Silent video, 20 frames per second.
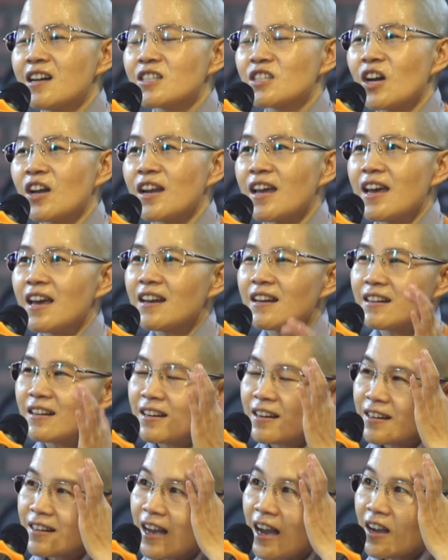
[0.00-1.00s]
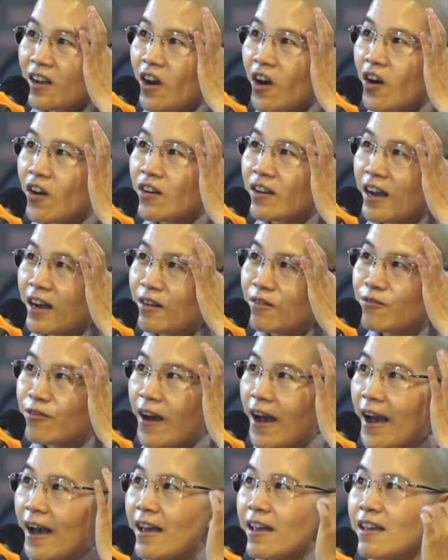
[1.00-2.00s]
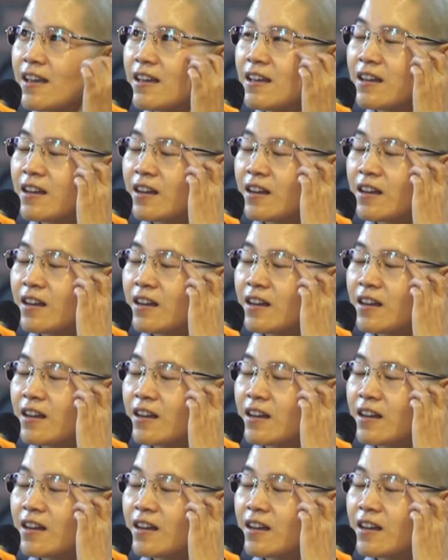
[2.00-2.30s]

cho nên các con cần phải